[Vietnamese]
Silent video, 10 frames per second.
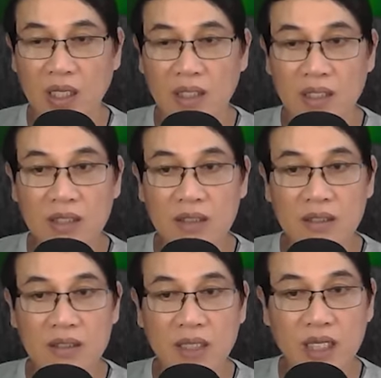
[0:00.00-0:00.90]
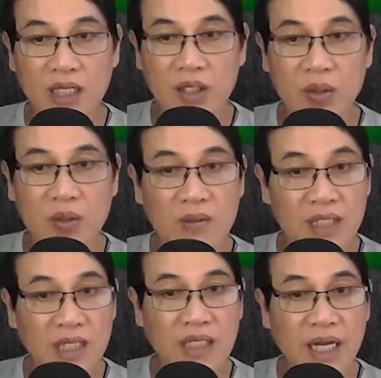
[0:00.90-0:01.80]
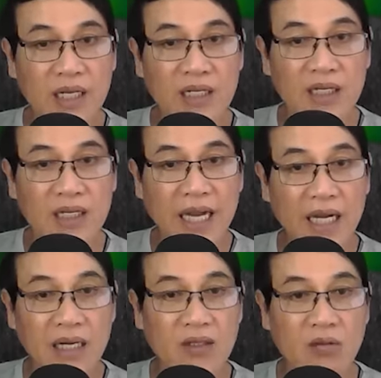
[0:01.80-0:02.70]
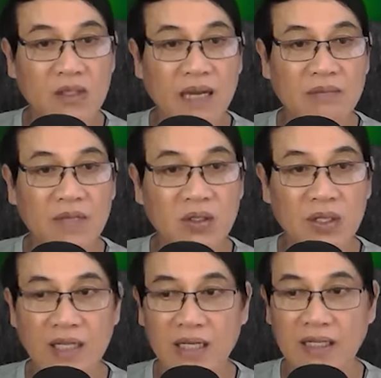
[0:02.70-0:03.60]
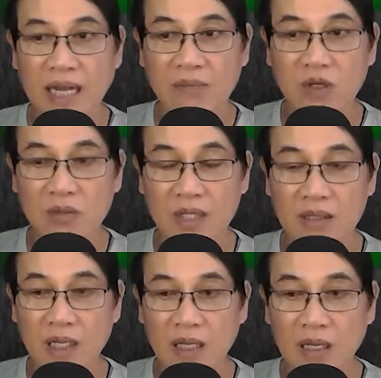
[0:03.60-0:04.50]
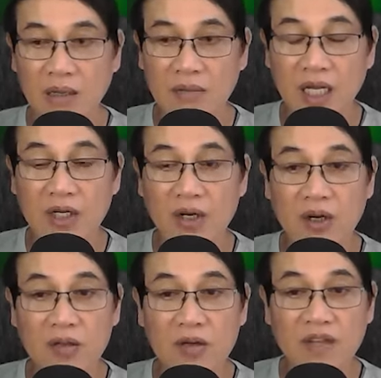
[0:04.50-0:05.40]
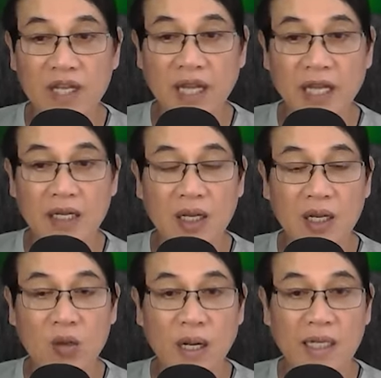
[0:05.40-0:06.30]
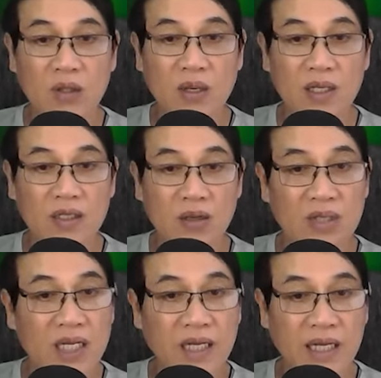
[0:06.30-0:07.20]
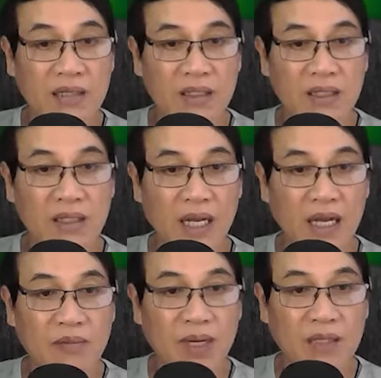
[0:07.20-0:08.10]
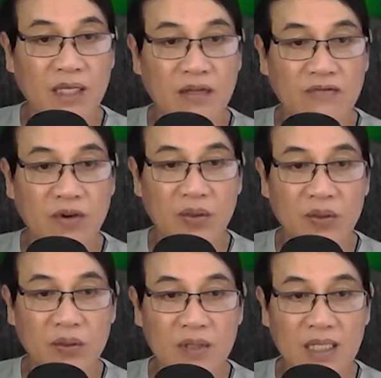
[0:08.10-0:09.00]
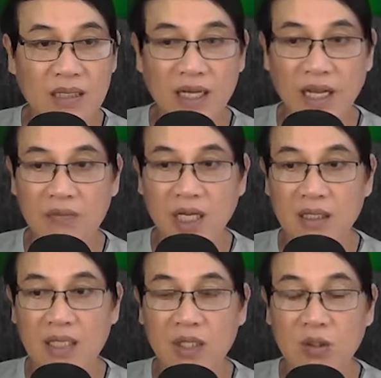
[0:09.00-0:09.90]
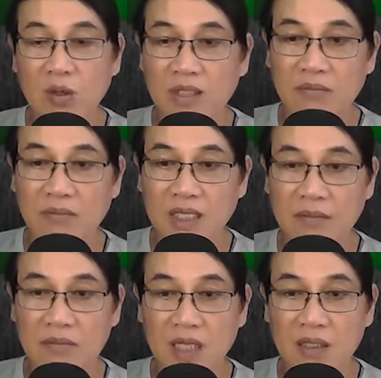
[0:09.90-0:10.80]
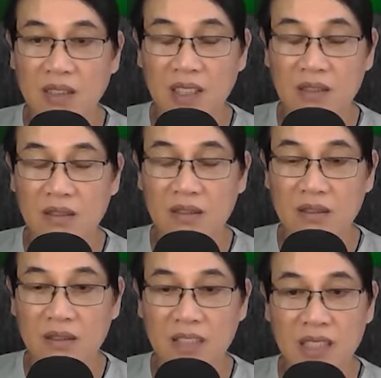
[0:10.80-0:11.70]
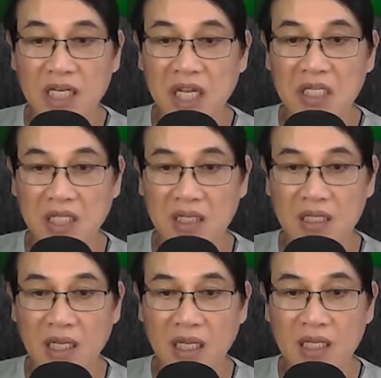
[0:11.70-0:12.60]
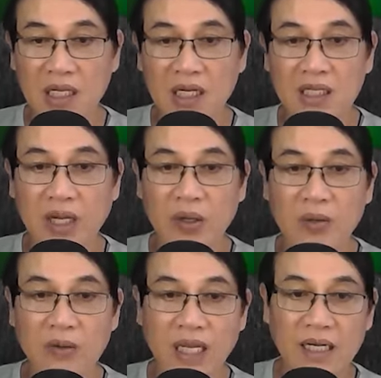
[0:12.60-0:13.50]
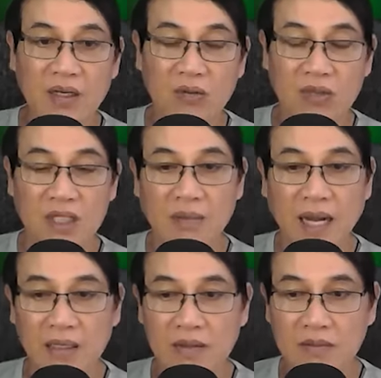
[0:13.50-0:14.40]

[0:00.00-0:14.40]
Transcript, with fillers: Nhưng Thiên Vũ rất ghét người khác đụng chạm đến chuyện tình cảm của mình. Lời nói của Vi An hoàn toàn chọc điên anh. Ánh mắt Thiên Vũ sắc lẹm, nhìn cô chằm chằm, nhìn rất ghê sợ, ngữ điệu lạnh lùng như băng.